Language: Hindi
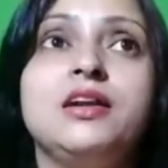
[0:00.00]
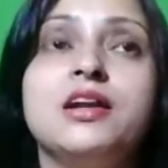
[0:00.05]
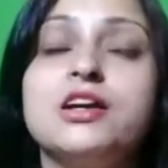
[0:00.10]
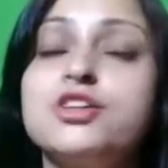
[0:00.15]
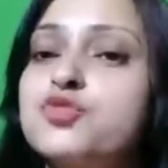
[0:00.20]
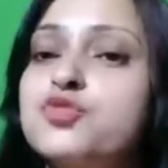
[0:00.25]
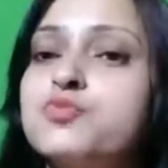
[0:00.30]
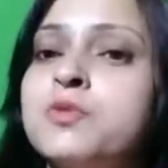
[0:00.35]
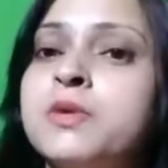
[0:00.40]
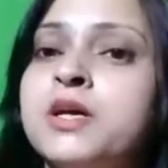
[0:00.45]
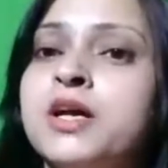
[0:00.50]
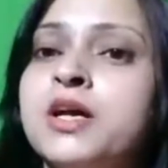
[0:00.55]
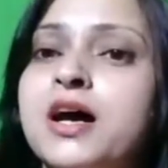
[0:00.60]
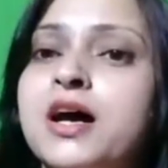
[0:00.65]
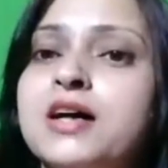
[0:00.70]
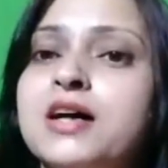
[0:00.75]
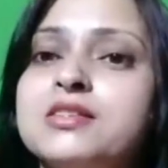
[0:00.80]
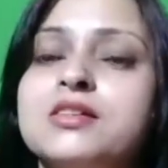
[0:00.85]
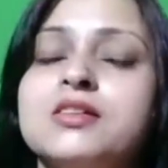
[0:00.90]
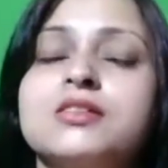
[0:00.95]
लंच में भी
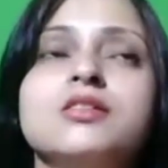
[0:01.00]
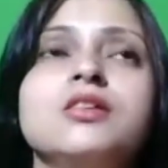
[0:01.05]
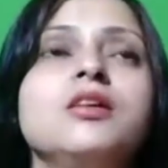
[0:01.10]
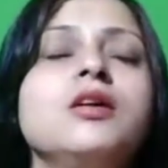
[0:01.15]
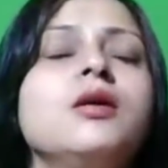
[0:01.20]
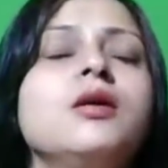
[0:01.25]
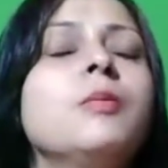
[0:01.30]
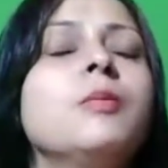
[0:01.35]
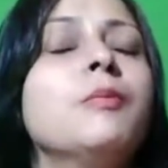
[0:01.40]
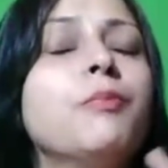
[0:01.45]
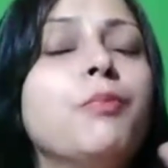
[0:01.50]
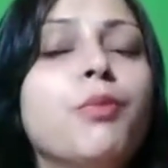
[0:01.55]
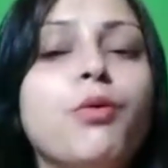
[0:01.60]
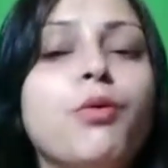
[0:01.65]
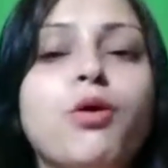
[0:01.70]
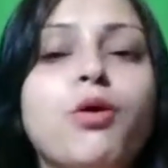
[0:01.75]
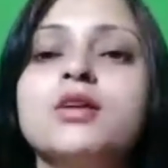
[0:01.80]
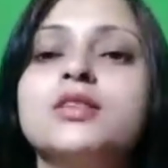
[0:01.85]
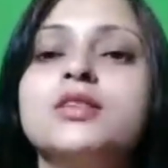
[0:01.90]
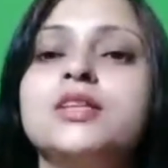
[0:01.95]
खा सकते हैं
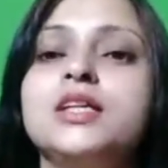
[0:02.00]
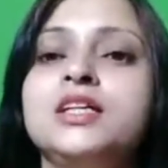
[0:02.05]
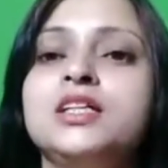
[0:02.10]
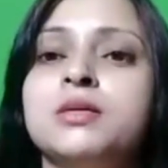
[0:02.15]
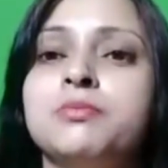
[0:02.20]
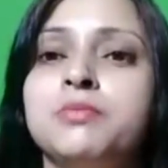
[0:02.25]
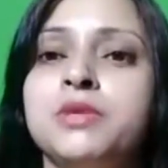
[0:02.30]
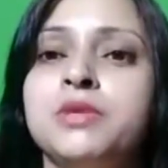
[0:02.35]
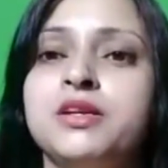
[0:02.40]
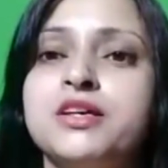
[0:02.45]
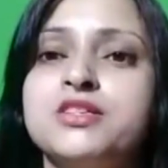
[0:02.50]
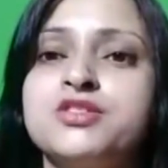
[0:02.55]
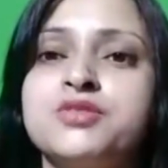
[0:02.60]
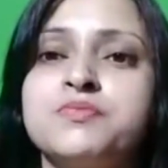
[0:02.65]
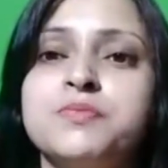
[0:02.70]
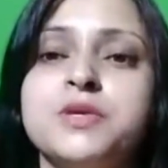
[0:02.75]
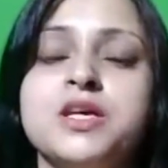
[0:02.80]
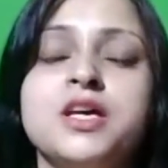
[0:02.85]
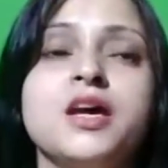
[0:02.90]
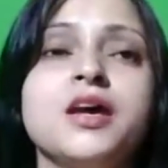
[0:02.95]
बहुत ही यम्मी
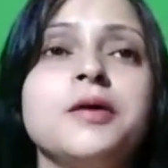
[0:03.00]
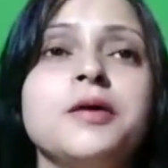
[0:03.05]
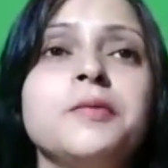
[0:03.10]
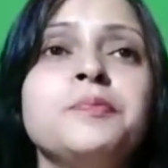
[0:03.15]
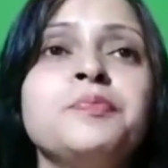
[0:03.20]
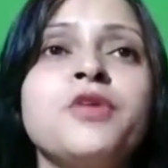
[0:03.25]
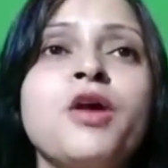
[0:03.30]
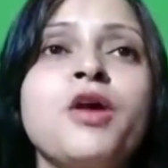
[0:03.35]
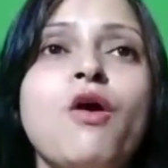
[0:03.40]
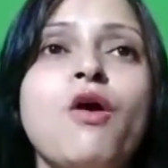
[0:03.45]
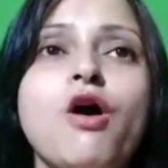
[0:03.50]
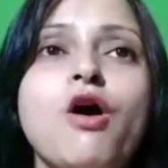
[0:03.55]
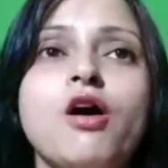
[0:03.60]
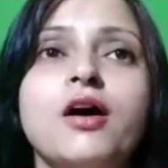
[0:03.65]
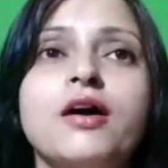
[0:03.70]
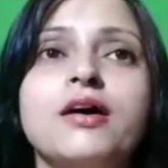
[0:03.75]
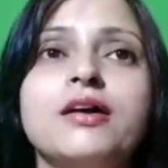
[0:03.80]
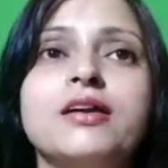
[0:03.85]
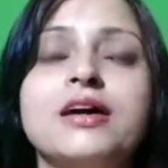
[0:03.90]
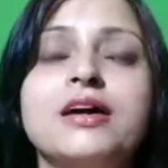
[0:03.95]
रेसिपी है
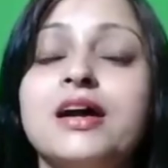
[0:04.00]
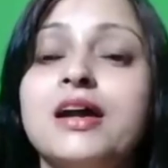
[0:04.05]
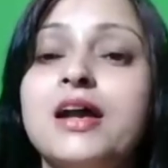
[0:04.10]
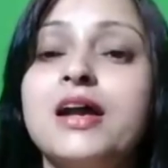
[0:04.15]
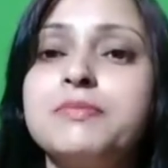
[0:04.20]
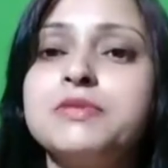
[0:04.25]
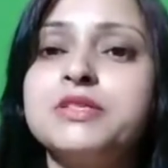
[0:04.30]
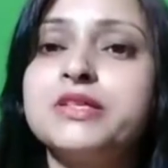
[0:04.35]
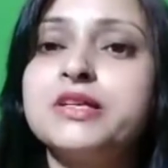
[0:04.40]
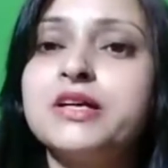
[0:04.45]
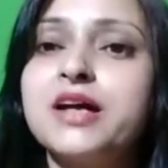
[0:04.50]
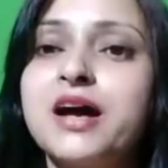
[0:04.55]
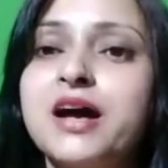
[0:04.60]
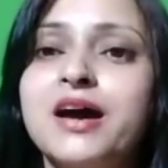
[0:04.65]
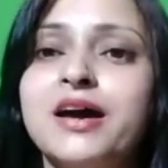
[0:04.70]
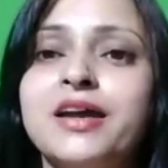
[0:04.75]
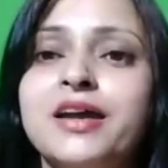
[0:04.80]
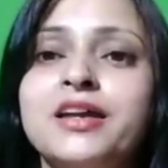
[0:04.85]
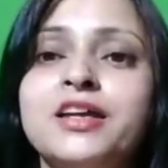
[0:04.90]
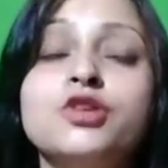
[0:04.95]
और अगर आप इसे
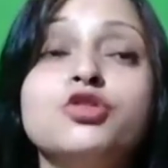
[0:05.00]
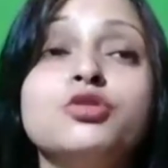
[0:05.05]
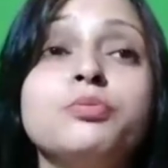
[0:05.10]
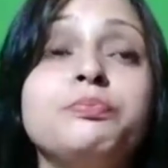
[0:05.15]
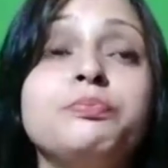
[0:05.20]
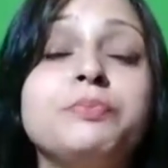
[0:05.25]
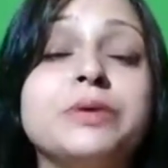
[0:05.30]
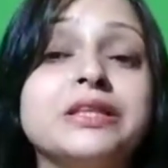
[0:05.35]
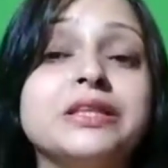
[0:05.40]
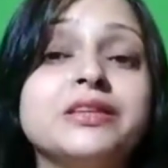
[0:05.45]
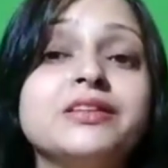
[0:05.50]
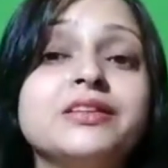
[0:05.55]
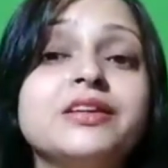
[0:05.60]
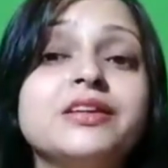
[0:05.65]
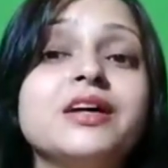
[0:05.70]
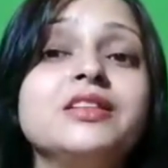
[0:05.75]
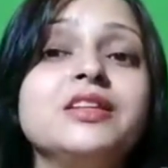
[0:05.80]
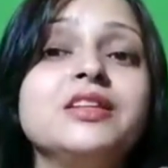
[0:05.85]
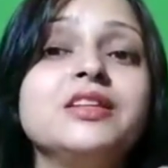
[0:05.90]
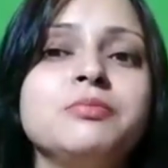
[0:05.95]
खाएंगे तो
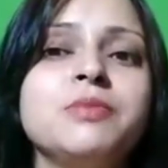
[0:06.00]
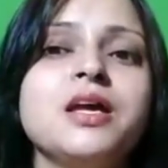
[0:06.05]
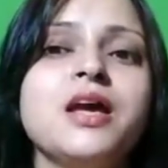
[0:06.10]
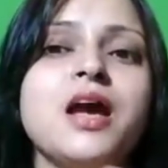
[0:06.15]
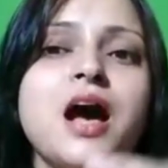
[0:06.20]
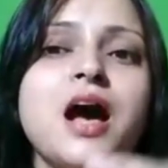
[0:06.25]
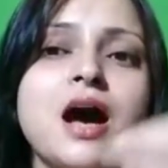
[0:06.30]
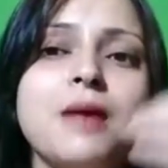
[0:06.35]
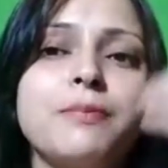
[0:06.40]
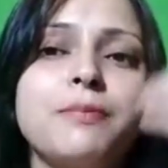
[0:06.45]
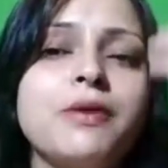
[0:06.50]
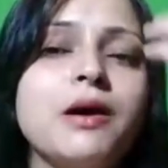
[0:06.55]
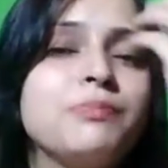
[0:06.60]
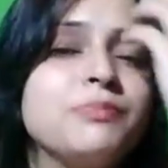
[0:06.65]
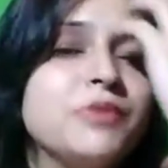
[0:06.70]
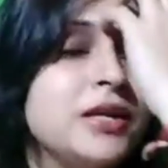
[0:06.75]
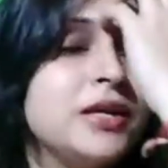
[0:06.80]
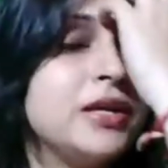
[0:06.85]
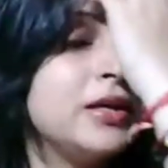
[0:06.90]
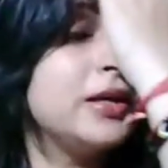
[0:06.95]
पंद्रह दिन में आप
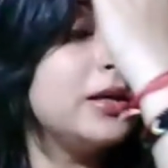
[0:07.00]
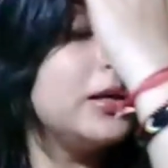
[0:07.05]
अपने